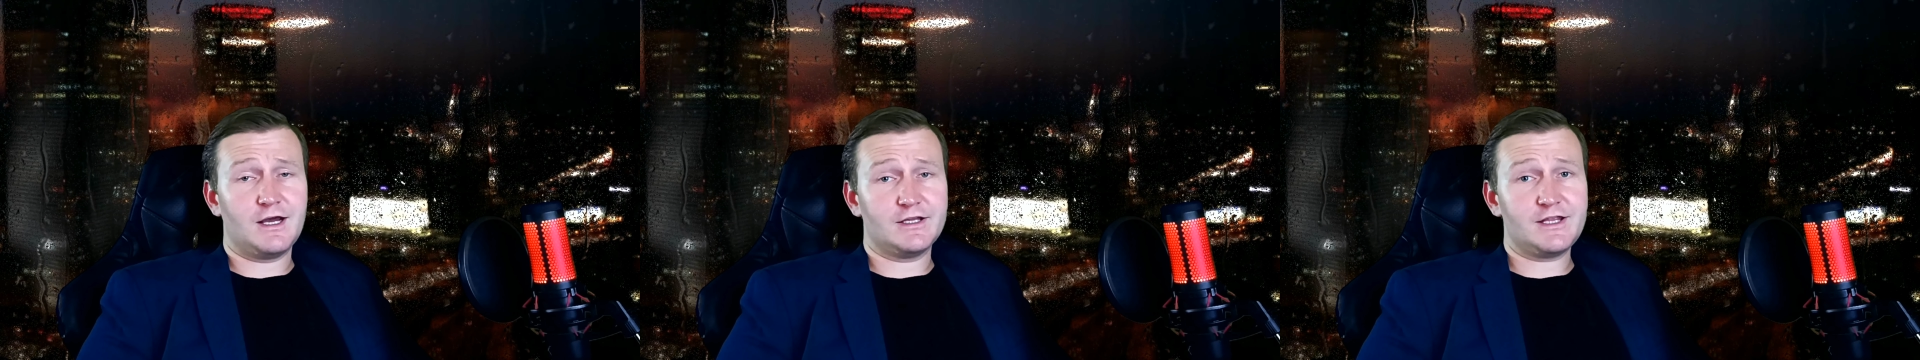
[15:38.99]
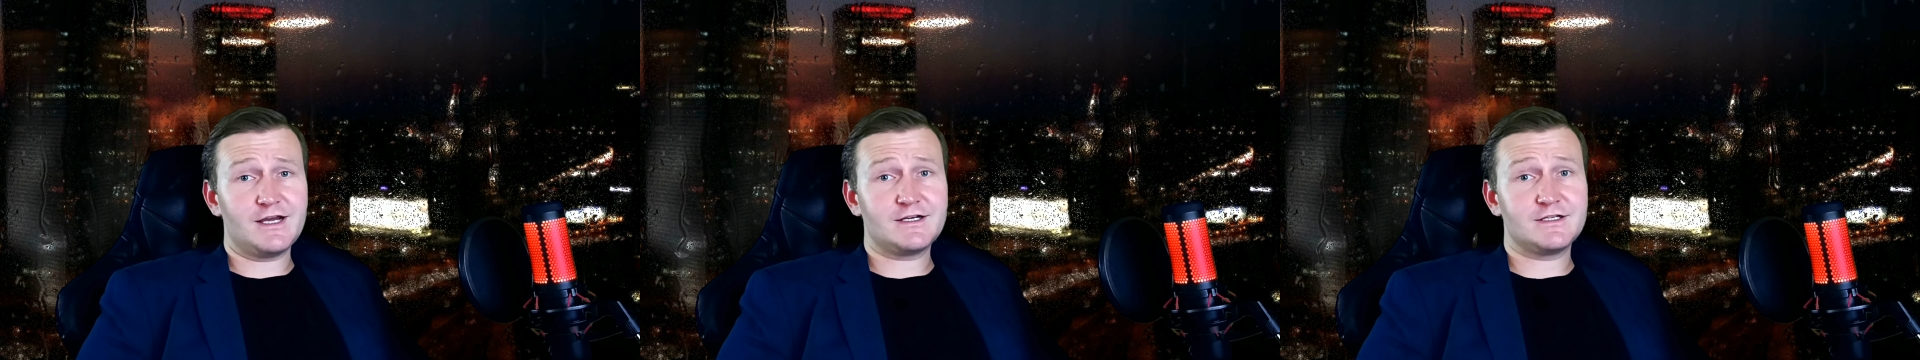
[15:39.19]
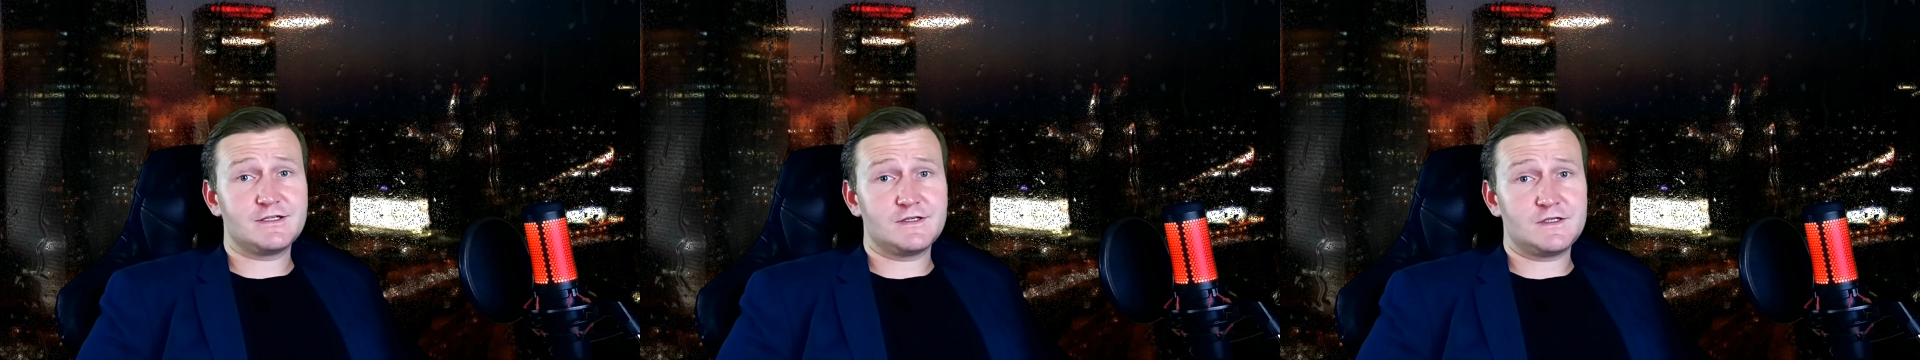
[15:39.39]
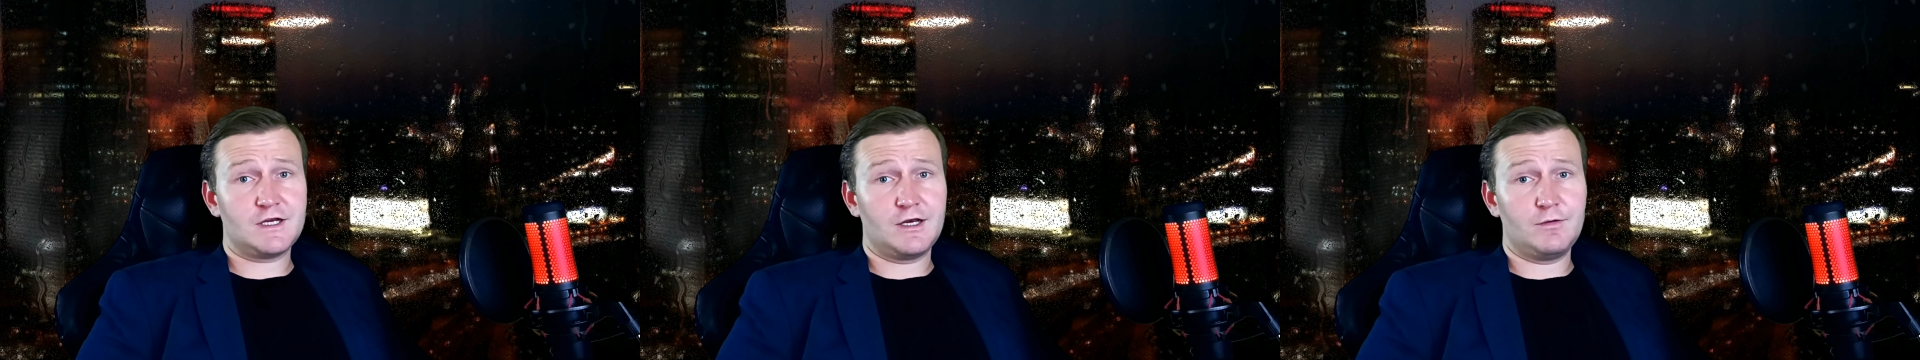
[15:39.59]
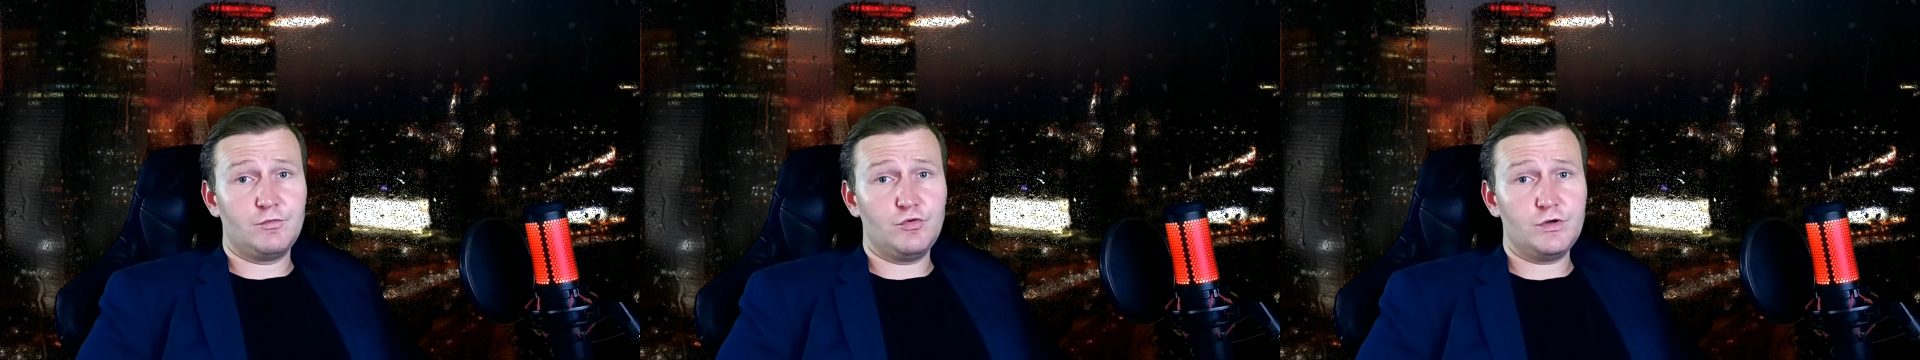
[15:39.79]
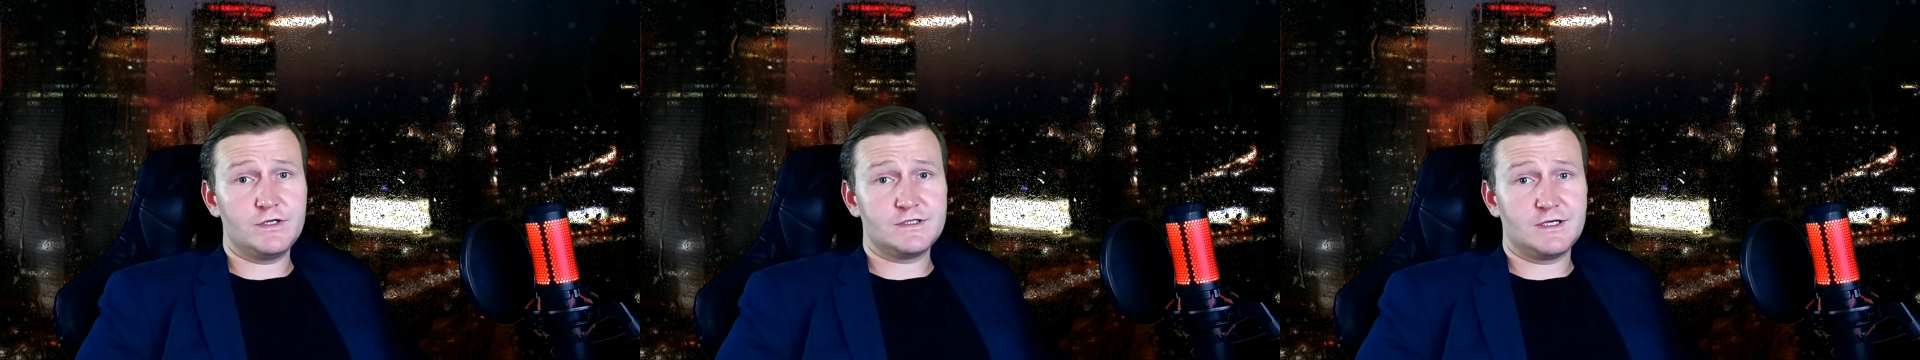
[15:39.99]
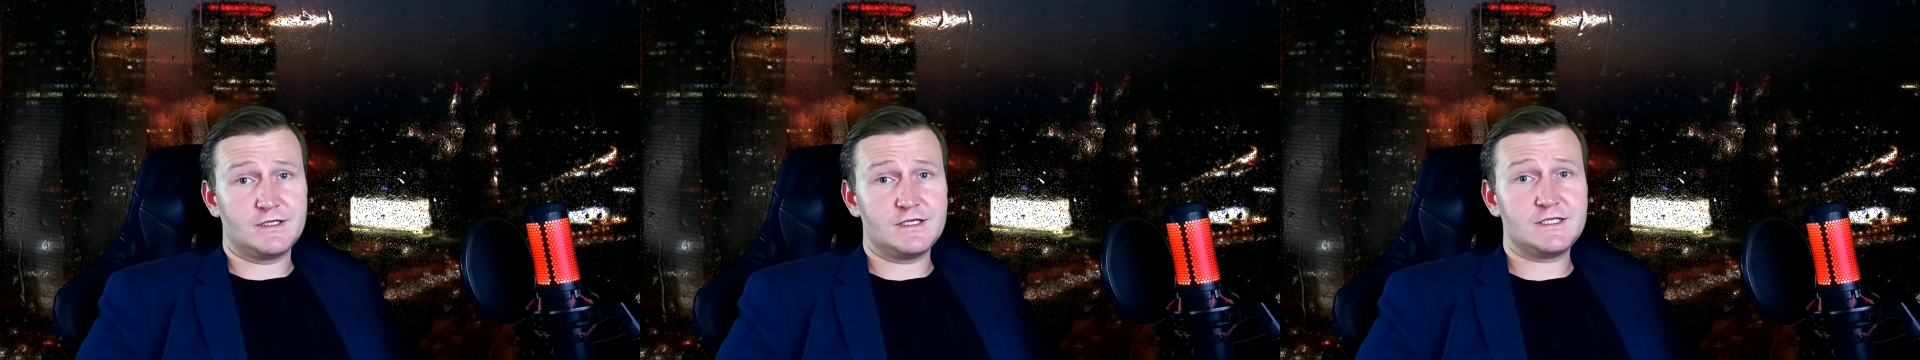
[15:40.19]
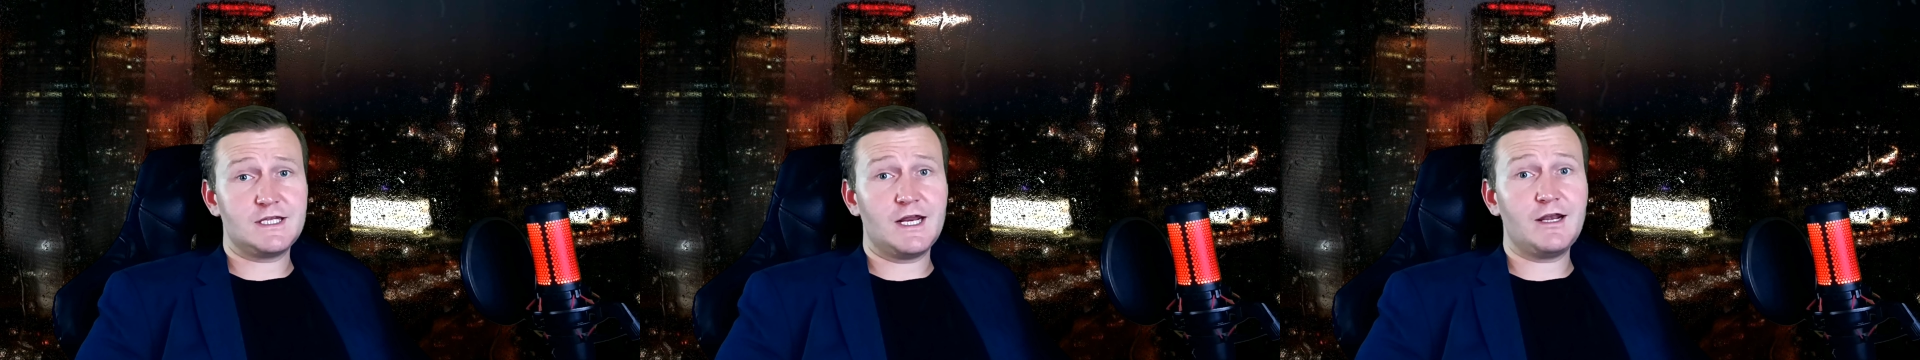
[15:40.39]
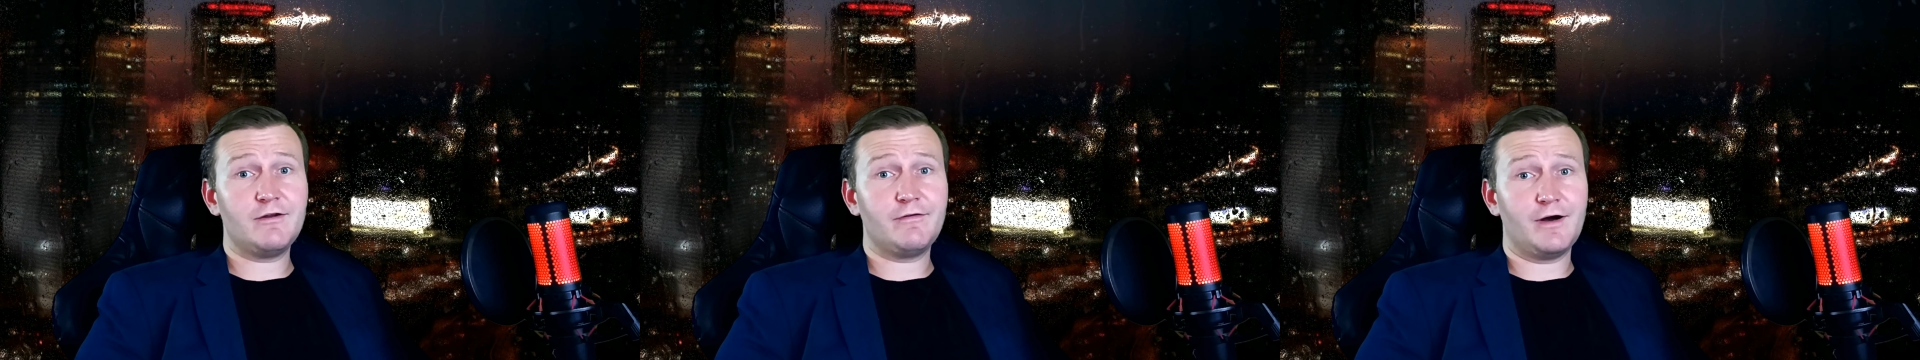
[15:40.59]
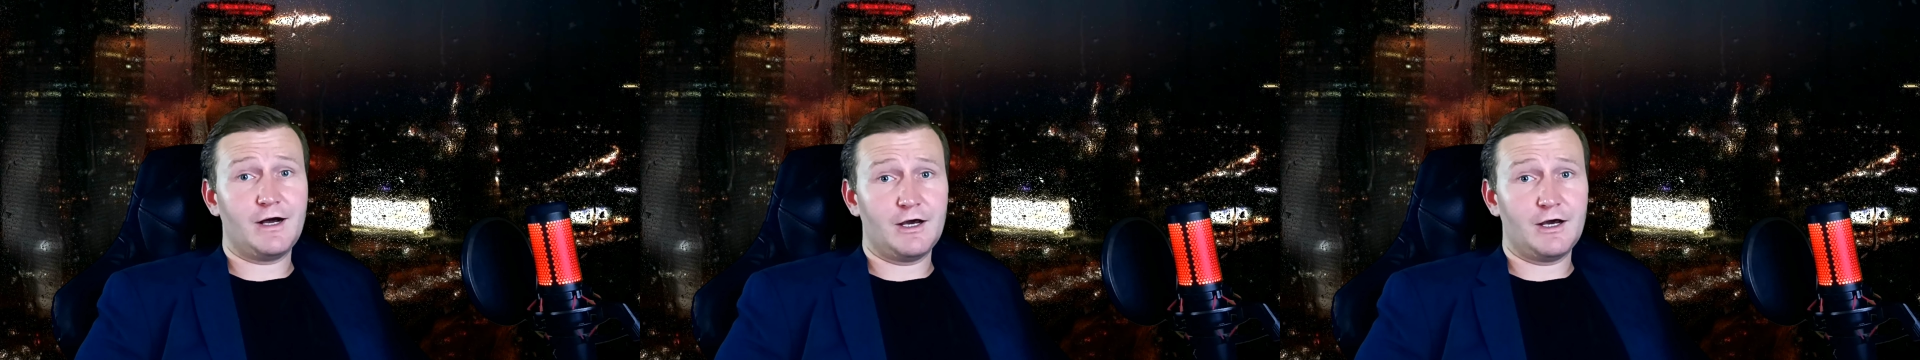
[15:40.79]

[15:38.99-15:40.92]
а также за стрельбу из огнестрельного